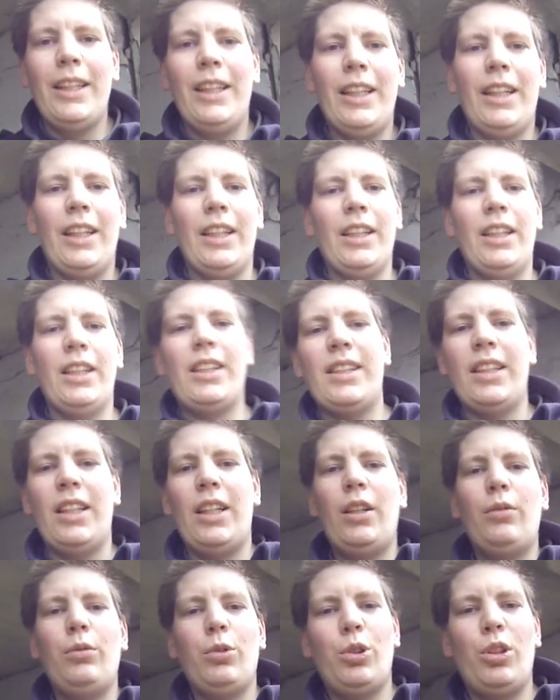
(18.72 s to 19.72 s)
Ja,
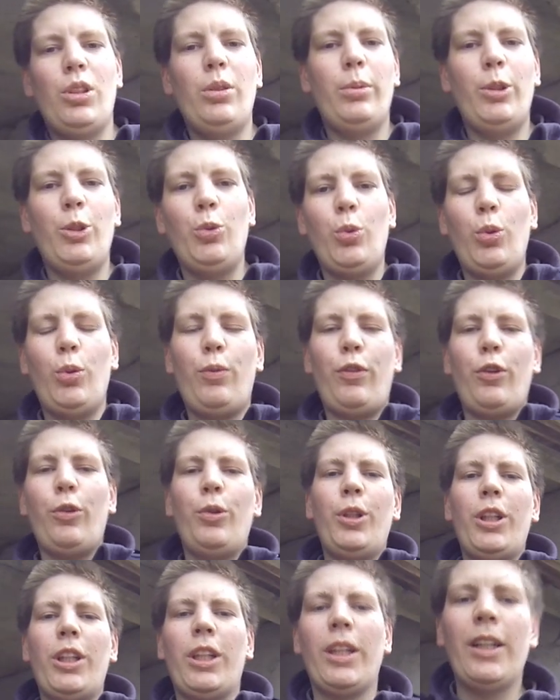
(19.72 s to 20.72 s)
servus liebe judo
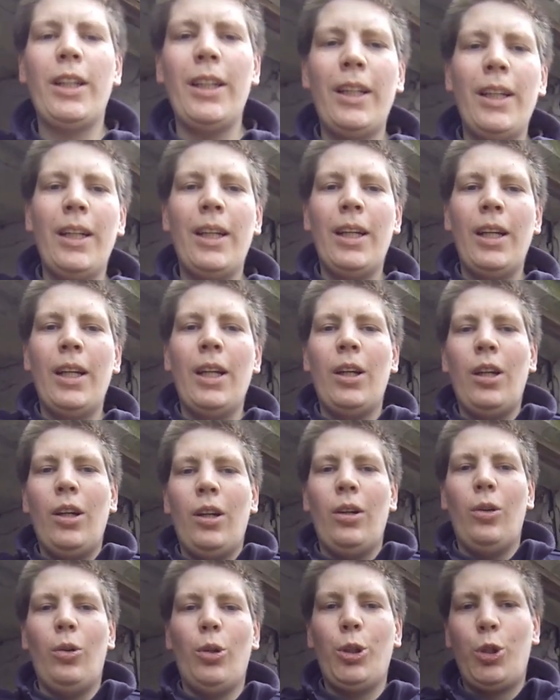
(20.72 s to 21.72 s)
freunde
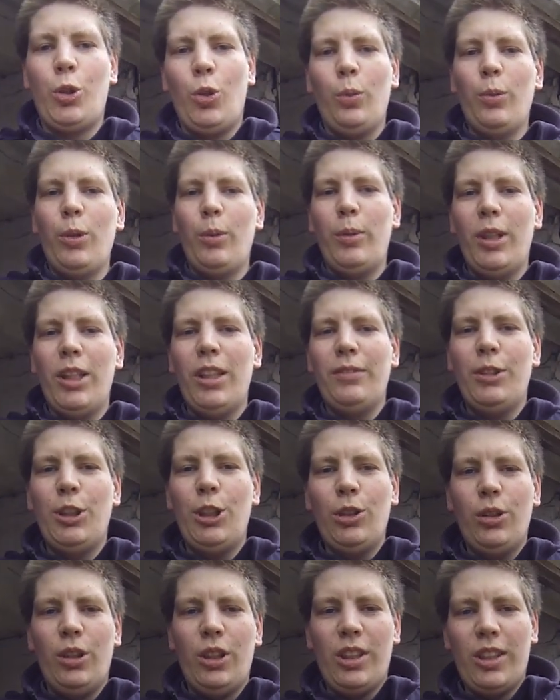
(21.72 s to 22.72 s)
Heute kommt nochmal ein
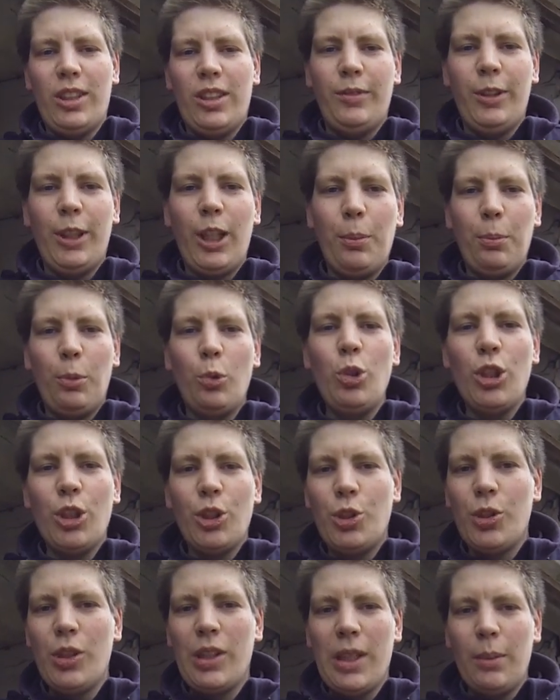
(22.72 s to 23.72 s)
Video, das ist ein wenig ein bunter
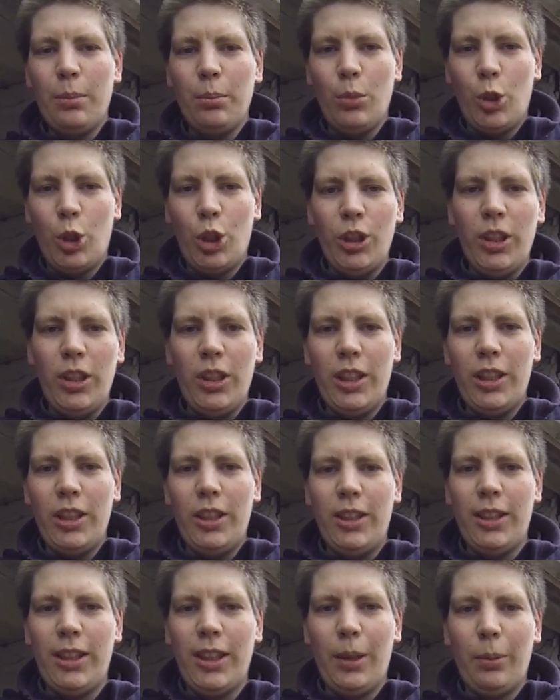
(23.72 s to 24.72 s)
Zusammenschnitt.
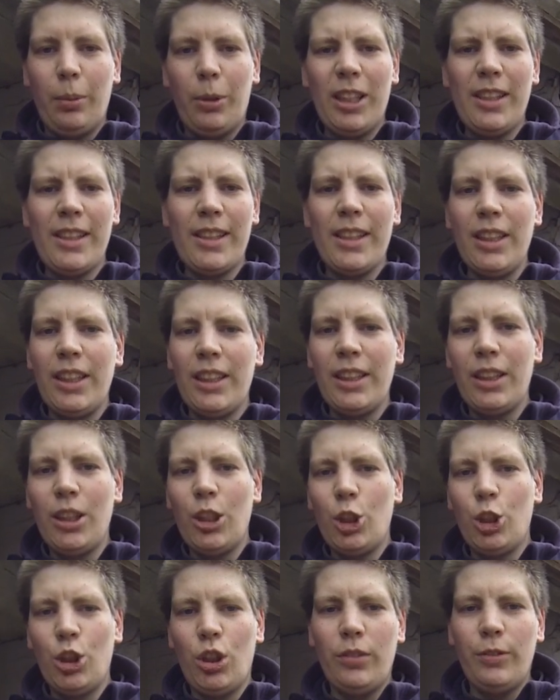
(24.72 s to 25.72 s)
Ich habe gestern
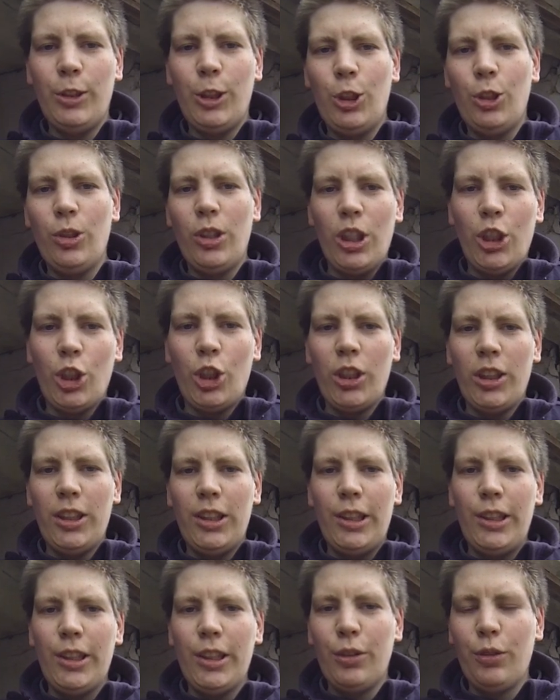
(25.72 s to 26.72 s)
eigentlich schon ein Video
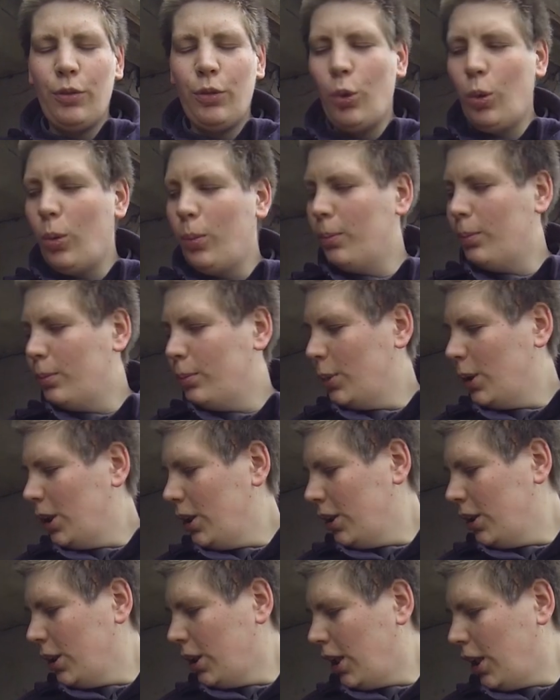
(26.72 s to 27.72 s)
erstellt vom
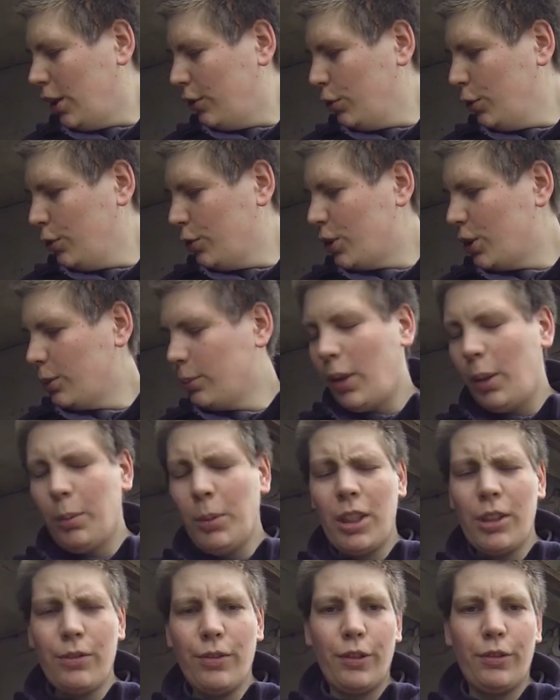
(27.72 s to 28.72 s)
äh, K15 bei
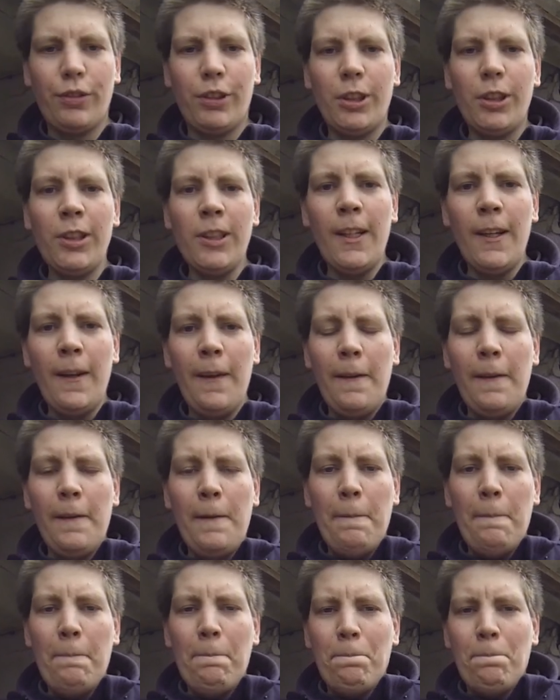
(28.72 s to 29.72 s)
Mistverfahren
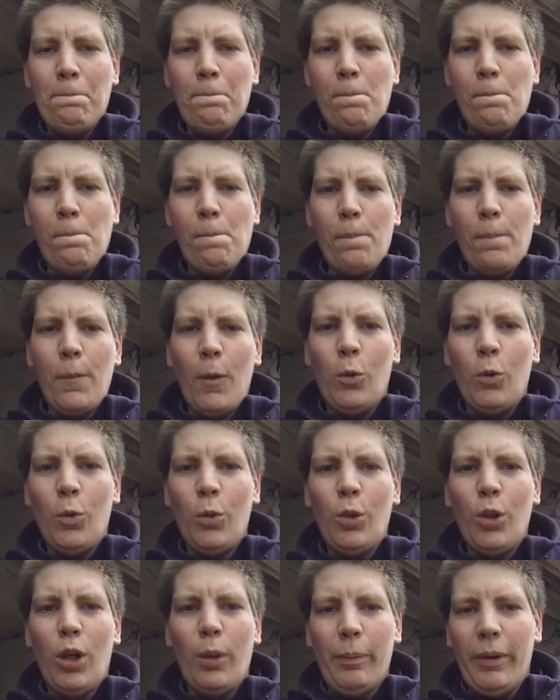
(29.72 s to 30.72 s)

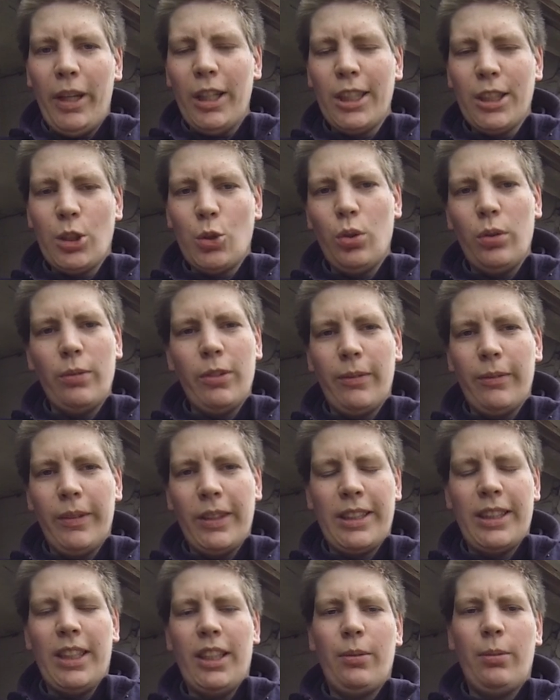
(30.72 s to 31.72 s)
und habe da dazu ein wenig
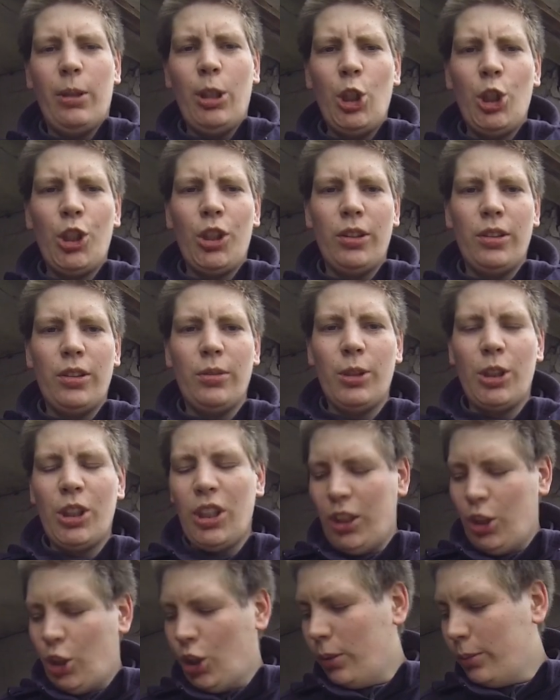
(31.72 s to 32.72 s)
was gequatscht. Also wie
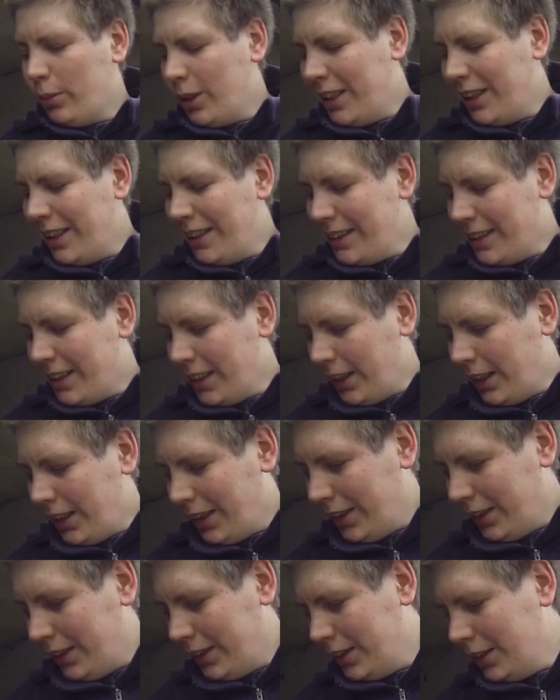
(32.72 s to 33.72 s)
gesagt, der Schleppe, die ist
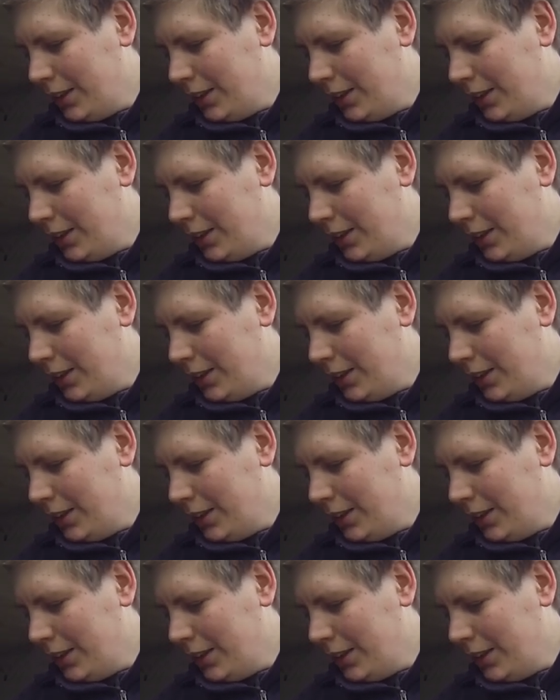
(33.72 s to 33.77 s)
ja,